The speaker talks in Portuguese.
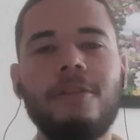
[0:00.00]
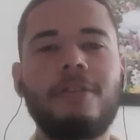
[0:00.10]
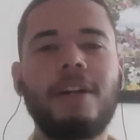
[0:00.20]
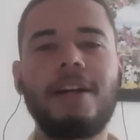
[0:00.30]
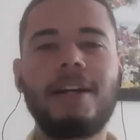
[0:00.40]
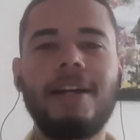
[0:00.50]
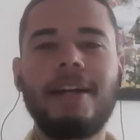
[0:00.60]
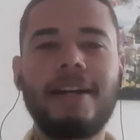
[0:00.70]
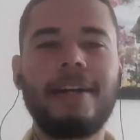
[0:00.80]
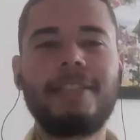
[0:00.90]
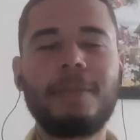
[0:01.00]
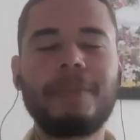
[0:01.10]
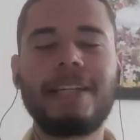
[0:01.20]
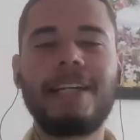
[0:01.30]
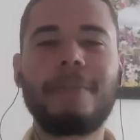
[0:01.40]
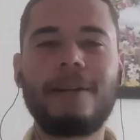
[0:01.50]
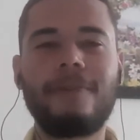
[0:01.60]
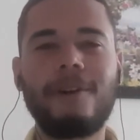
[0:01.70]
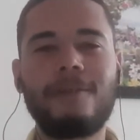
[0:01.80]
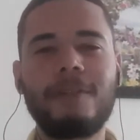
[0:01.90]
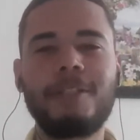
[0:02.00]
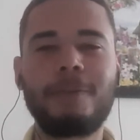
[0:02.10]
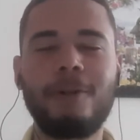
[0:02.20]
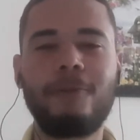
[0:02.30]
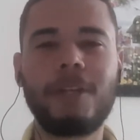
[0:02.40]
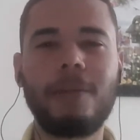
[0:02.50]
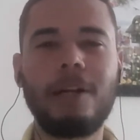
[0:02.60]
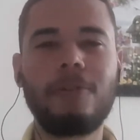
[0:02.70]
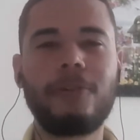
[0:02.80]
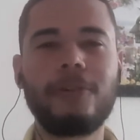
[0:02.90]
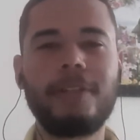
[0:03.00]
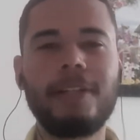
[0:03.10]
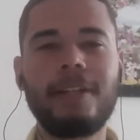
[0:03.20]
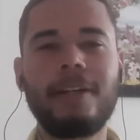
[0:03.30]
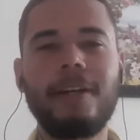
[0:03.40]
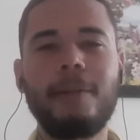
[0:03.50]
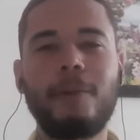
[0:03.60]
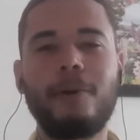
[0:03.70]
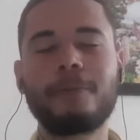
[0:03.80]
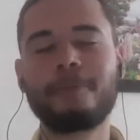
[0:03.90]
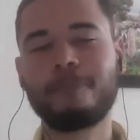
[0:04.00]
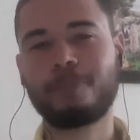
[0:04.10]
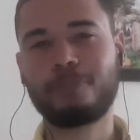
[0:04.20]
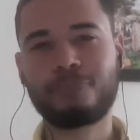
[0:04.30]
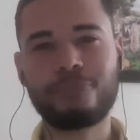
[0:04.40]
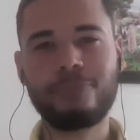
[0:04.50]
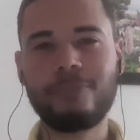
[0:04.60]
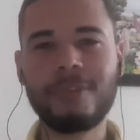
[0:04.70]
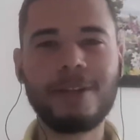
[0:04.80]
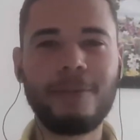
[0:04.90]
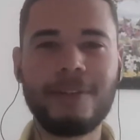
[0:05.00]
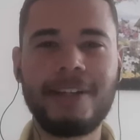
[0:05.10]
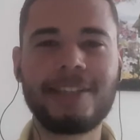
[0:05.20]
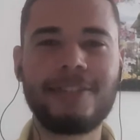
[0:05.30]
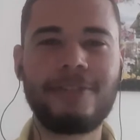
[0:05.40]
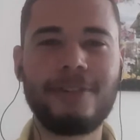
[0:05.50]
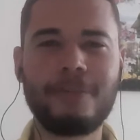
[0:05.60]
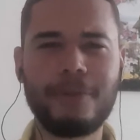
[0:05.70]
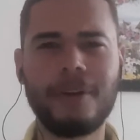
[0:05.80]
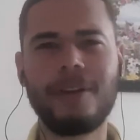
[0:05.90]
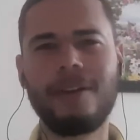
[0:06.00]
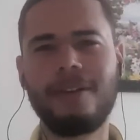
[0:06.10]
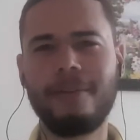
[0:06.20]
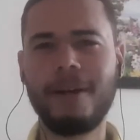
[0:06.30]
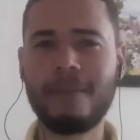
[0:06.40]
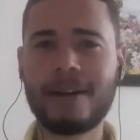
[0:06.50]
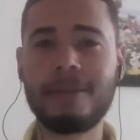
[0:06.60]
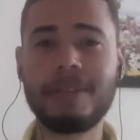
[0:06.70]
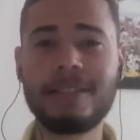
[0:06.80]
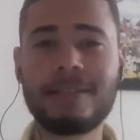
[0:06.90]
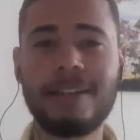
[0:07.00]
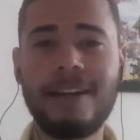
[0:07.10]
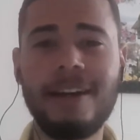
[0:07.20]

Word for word: Fala galera, James Nara aqui para falar com vocês pelo Futebol na Fronteira e bom, poderia estar tá falando, pô, mesma camisa?